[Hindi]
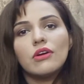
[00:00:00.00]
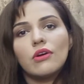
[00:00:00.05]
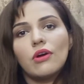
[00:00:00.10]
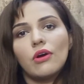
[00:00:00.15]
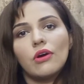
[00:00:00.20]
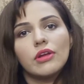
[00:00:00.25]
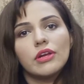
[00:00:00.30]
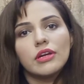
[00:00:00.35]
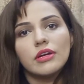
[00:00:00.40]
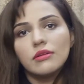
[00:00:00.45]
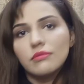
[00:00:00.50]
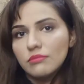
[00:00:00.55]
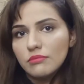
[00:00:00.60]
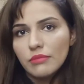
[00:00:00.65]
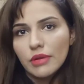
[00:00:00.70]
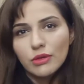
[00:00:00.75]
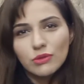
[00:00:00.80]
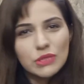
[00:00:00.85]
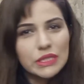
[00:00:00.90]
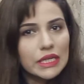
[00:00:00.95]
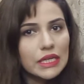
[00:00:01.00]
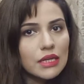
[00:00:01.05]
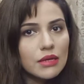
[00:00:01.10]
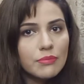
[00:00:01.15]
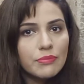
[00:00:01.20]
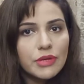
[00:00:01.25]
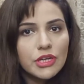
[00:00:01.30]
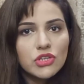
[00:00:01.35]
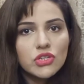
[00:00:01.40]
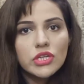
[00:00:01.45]
और मैं उसके लिए
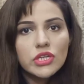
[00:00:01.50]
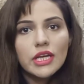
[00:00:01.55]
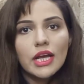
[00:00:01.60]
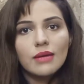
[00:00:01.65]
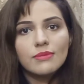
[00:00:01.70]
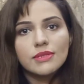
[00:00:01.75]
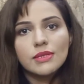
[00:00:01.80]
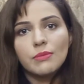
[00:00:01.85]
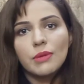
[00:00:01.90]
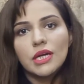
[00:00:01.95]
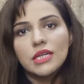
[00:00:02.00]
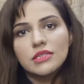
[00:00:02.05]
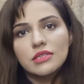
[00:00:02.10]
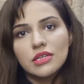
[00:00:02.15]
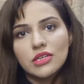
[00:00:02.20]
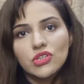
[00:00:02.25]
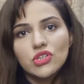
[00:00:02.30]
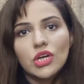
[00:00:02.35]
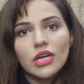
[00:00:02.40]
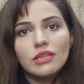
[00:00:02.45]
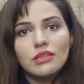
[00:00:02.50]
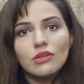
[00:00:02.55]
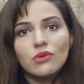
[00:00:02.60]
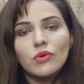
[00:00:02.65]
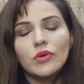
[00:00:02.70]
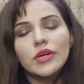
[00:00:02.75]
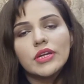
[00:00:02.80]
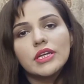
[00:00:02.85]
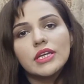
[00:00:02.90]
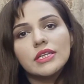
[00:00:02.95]
पेश की आपसे माजरत चाहती
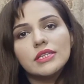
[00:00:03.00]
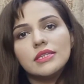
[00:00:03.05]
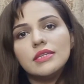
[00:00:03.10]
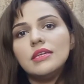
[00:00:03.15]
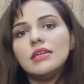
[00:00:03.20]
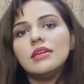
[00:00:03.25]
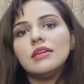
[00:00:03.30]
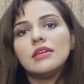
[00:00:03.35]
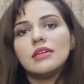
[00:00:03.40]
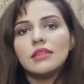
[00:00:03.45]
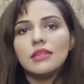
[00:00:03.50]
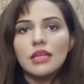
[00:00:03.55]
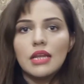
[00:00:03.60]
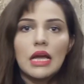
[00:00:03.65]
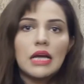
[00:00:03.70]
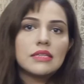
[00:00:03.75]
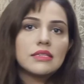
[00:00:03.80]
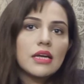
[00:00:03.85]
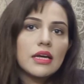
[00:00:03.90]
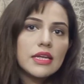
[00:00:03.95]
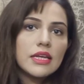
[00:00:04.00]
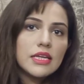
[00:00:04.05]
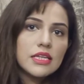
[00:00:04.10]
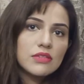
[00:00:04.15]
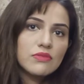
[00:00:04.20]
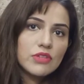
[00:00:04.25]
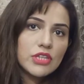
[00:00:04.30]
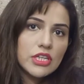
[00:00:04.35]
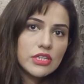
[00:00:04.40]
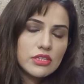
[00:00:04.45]
हूँ अगर किसी की दिल आज़ारी
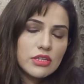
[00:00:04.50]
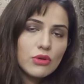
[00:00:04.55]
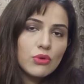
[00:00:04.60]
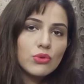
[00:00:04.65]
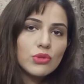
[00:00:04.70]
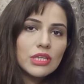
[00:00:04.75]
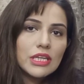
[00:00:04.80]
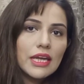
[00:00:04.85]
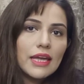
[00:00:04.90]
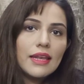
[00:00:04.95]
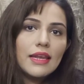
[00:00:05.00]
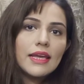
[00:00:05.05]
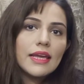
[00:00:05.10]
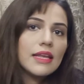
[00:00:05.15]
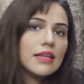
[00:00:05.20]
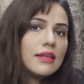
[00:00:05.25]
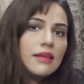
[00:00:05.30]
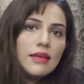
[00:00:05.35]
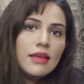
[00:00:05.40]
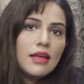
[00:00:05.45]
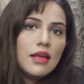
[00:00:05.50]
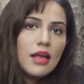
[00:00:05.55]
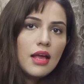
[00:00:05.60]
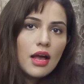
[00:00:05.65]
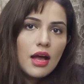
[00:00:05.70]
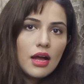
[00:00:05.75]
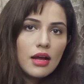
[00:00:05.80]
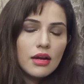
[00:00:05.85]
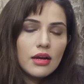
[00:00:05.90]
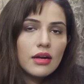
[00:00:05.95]
इस वजह से होती है लेकिन
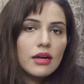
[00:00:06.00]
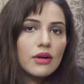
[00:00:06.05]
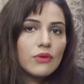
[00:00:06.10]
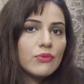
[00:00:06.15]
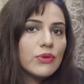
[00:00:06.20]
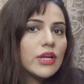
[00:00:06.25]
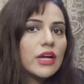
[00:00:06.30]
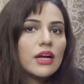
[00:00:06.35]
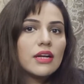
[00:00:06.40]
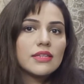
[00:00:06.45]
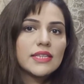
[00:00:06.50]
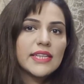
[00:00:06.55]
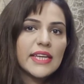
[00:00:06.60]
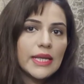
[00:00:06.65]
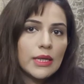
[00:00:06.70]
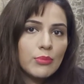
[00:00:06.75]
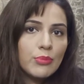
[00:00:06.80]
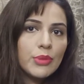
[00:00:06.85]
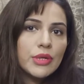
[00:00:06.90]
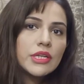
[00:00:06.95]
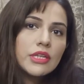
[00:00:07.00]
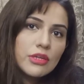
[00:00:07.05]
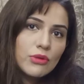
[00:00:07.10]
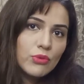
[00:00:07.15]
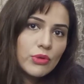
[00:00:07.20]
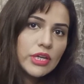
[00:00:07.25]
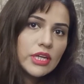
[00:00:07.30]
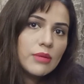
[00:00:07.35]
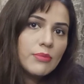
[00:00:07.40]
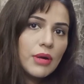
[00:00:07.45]
वी कांट हेल्प इट
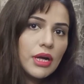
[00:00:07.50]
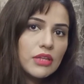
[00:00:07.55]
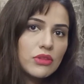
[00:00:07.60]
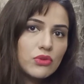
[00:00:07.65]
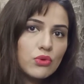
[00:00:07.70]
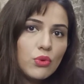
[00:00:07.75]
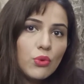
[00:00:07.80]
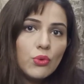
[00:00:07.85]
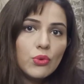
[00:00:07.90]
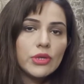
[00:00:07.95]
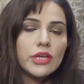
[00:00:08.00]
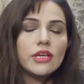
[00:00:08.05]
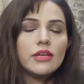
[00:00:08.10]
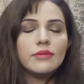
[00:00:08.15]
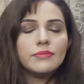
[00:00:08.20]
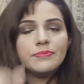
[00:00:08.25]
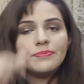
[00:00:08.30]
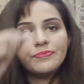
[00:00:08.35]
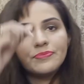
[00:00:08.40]
क्योंकि ये बात तो होगी